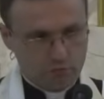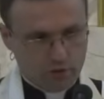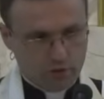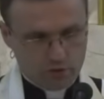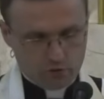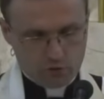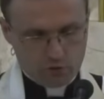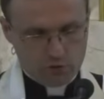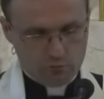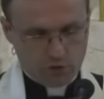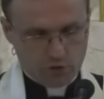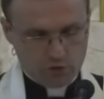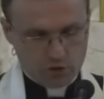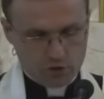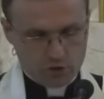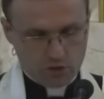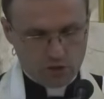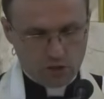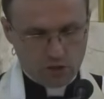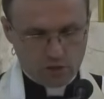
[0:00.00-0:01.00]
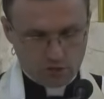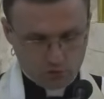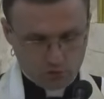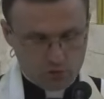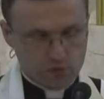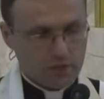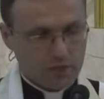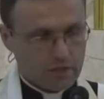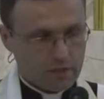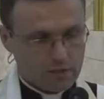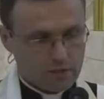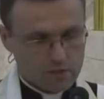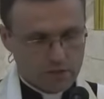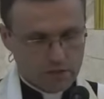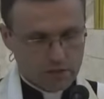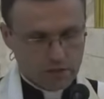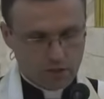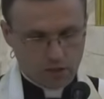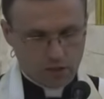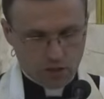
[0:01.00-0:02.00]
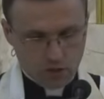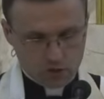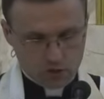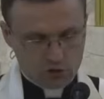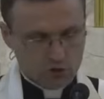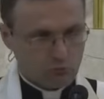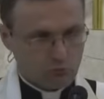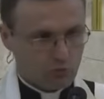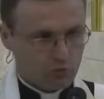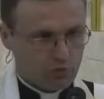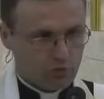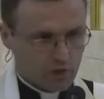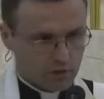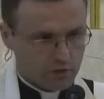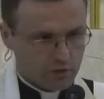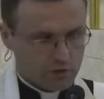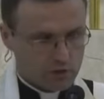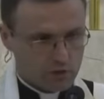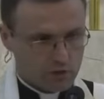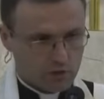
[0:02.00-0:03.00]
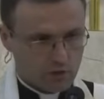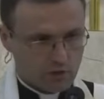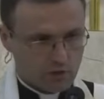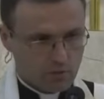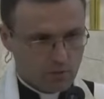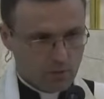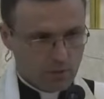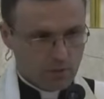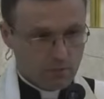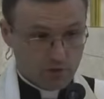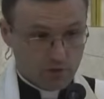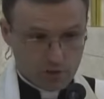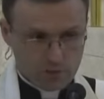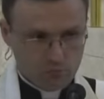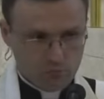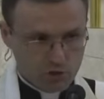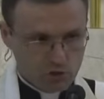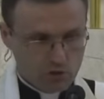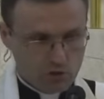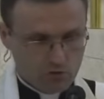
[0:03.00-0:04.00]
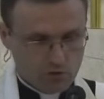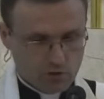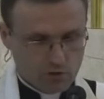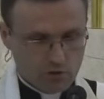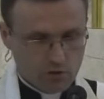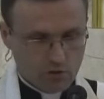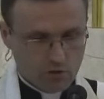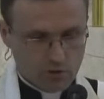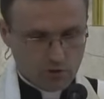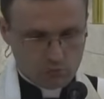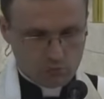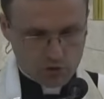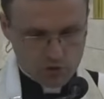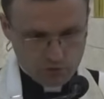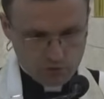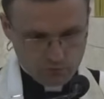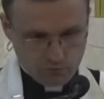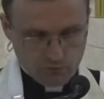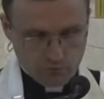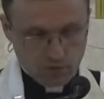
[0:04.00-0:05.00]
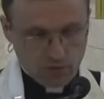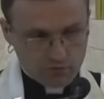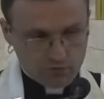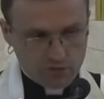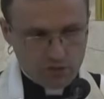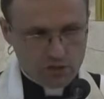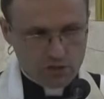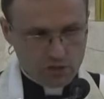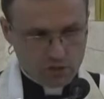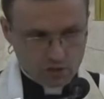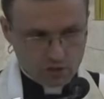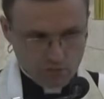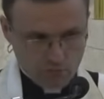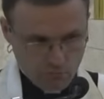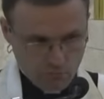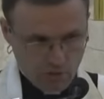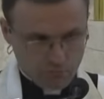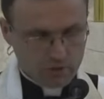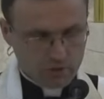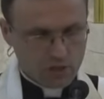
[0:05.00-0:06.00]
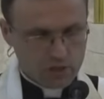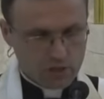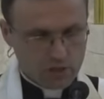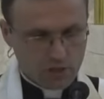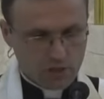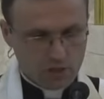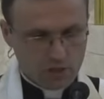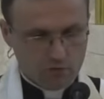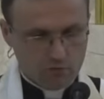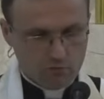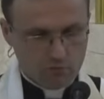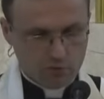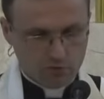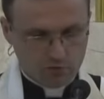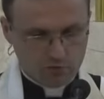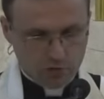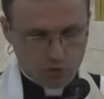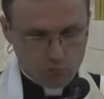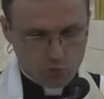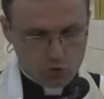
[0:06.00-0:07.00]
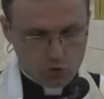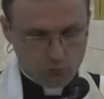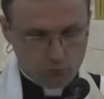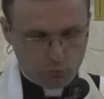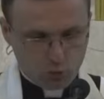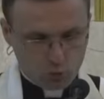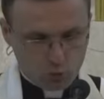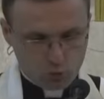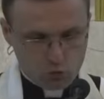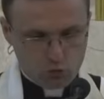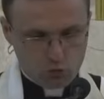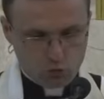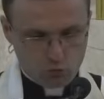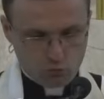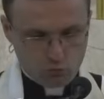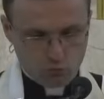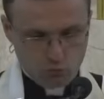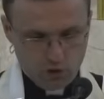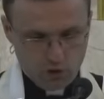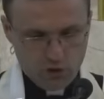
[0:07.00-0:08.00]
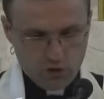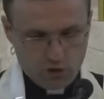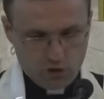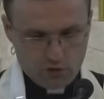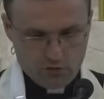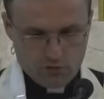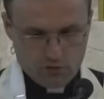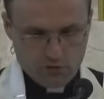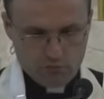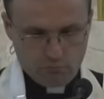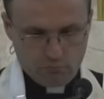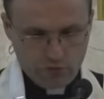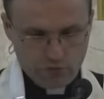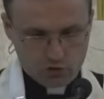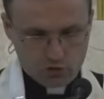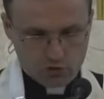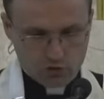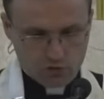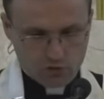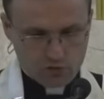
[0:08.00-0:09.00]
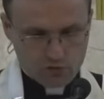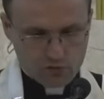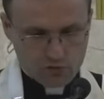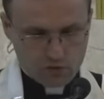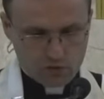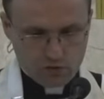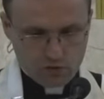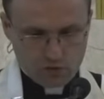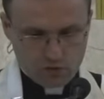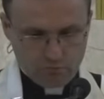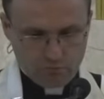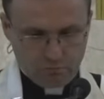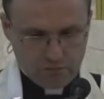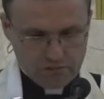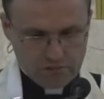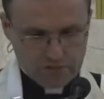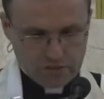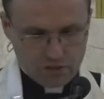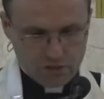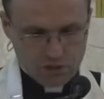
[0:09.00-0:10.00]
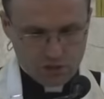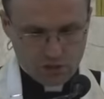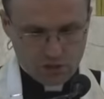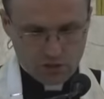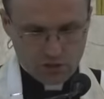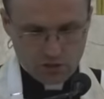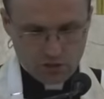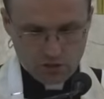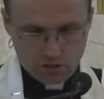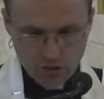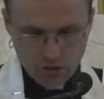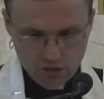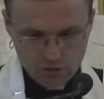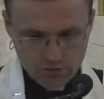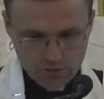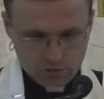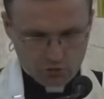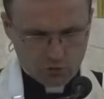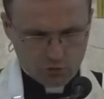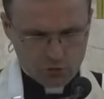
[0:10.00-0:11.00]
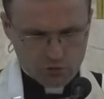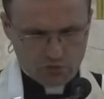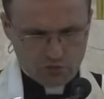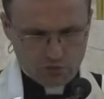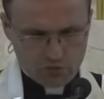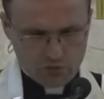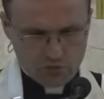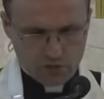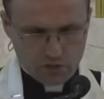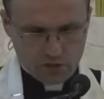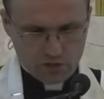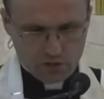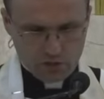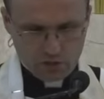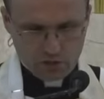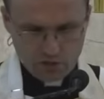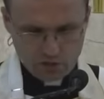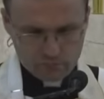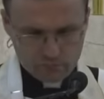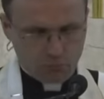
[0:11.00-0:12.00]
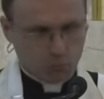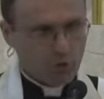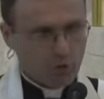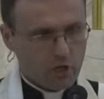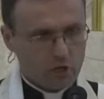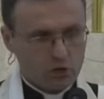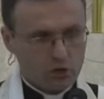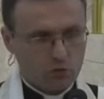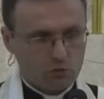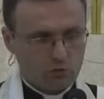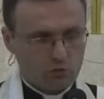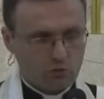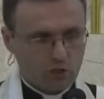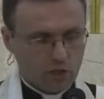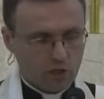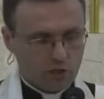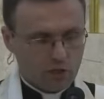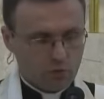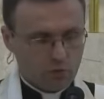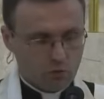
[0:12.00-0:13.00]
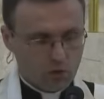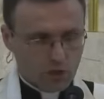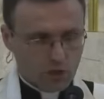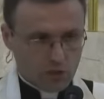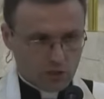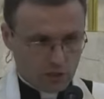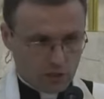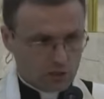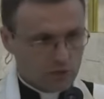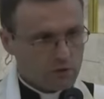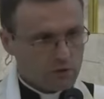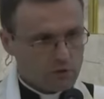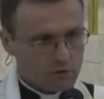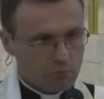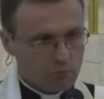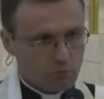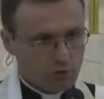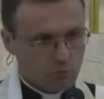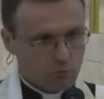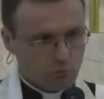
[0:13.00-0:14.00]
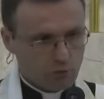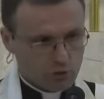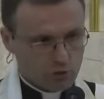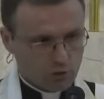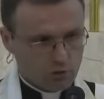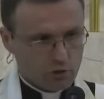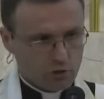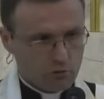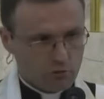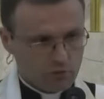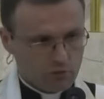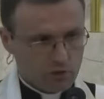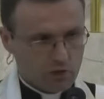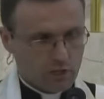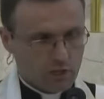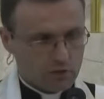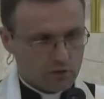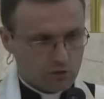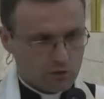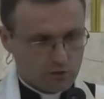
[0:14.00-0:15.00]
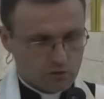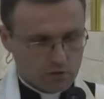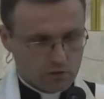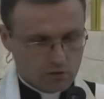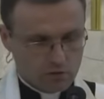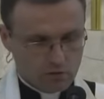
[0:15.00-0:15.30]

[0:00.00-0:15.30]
rozpaczy, do zniechęcenia czy do poddania się. Wręcz przeciwnie, przeciw, wbrew nadziei mam nadzieję, wbrew temu, co po ludzku e, patrząc jest beznadziejne, nie do rozwiązania, jest porażką totalną, dla nas jest dopiero początkiem wygranej.